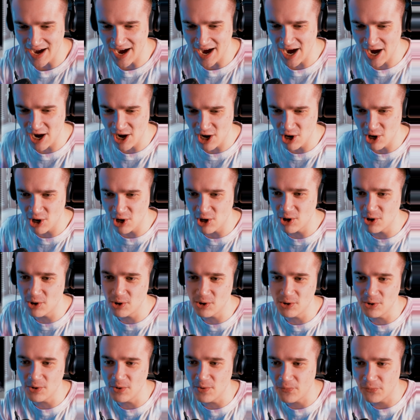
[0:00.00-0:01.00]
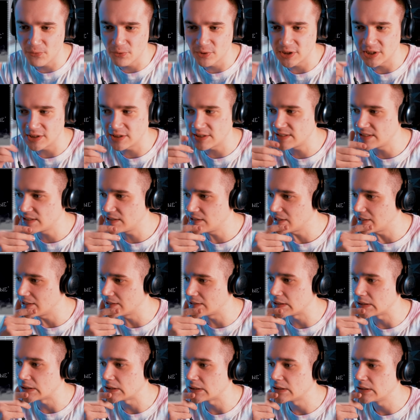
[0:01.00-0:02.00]
Ауф! Вот это
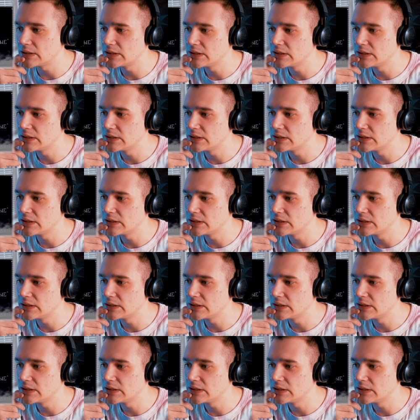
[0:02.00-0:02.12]
цитата.